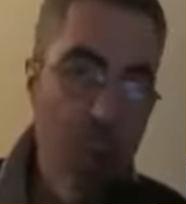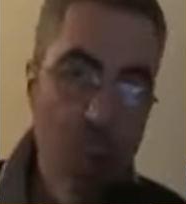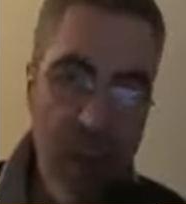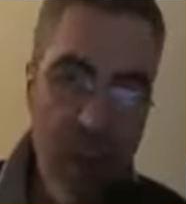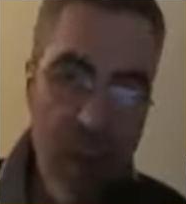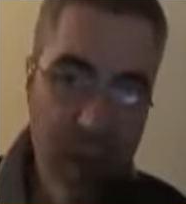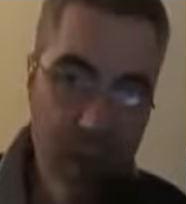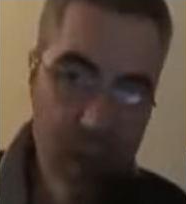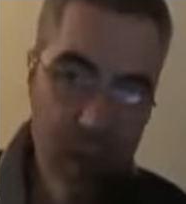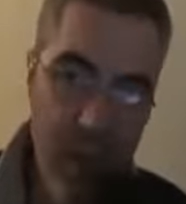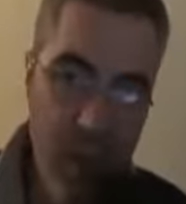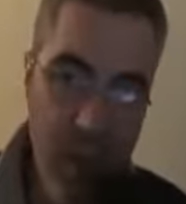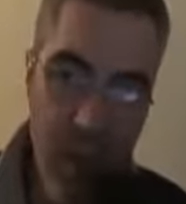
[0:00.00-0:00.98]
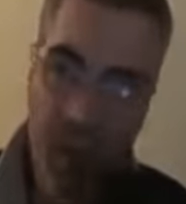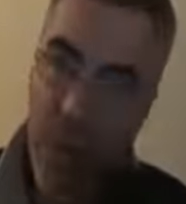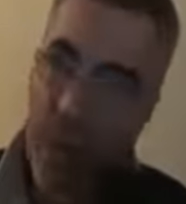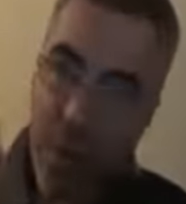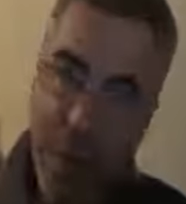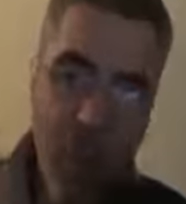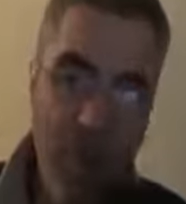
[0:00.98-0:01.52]
politique.
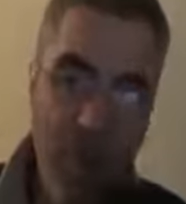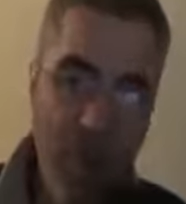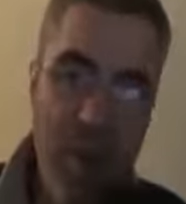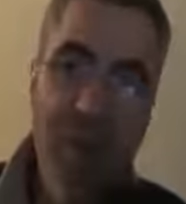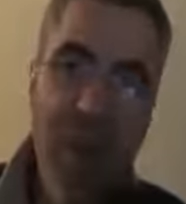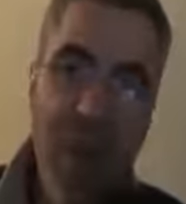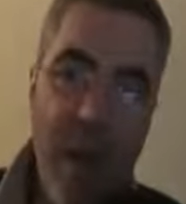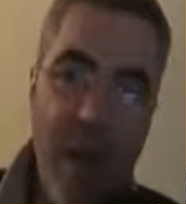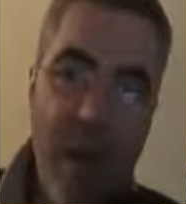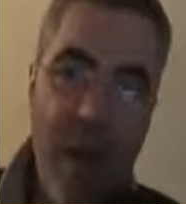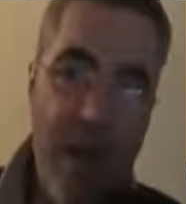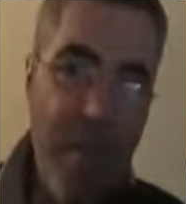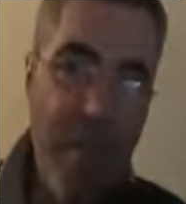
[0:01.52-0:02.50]
Goulouna, non, non, tout va bien.